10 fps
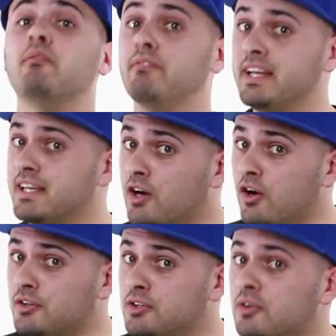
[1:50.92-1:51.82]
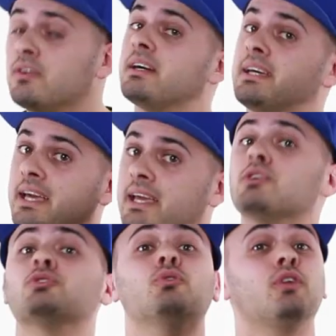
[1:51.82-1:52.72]
Vi ricordo che
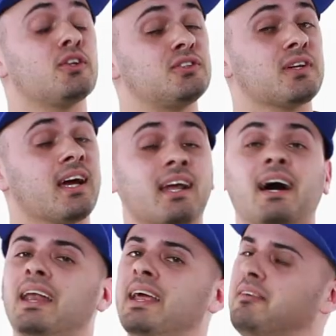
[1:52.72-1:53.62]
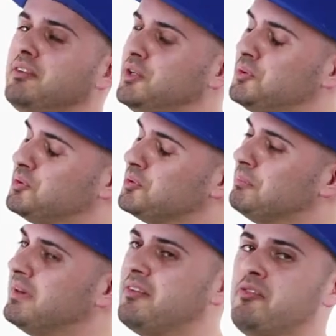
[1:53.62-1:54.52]
sul nostro canale
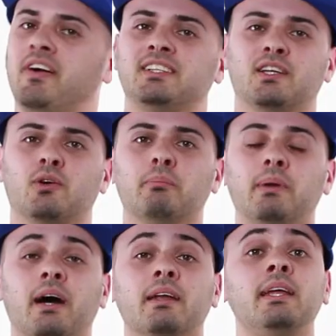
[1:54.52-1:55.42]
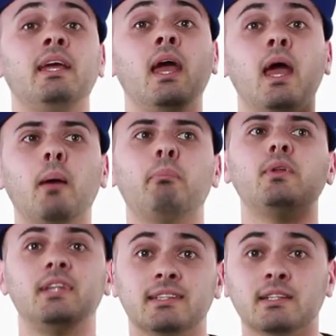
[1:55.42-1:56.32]
YouTube Feste Compleanni
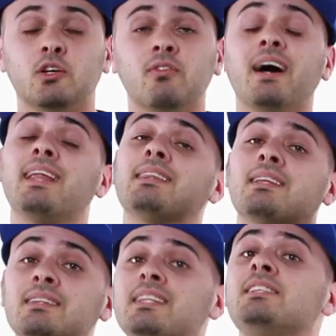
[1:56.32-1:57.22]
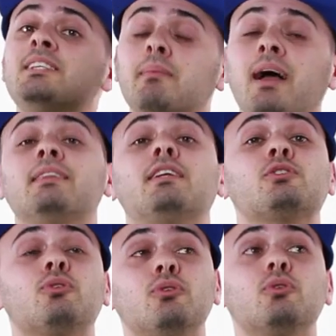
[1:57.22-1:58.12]
potete trovare tantissime altre
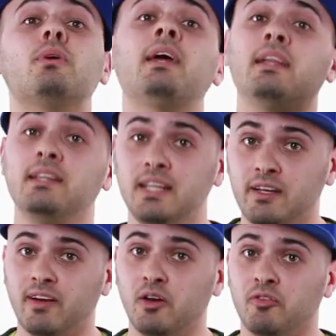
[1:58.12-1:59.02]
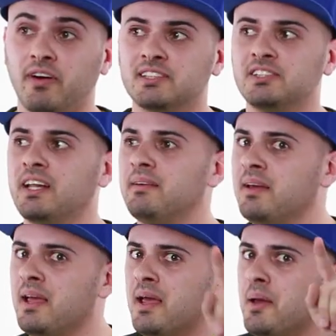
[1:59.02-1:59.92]
sculture di livello facile
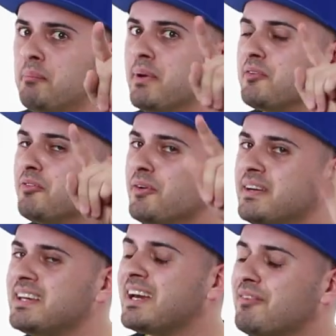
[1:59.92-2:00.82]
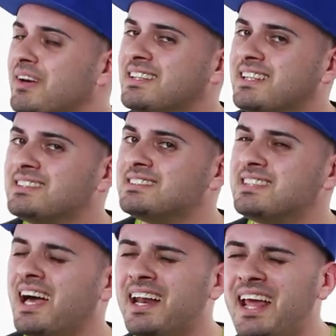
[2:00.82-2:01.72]
per voi che volete
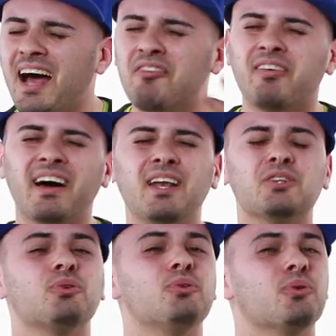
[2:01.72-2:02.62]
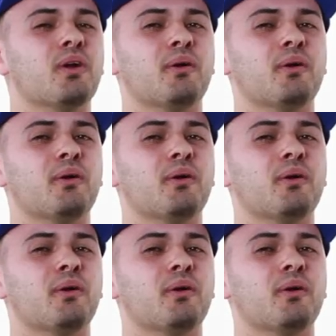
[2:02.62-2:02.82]
iniziare a fare le sculture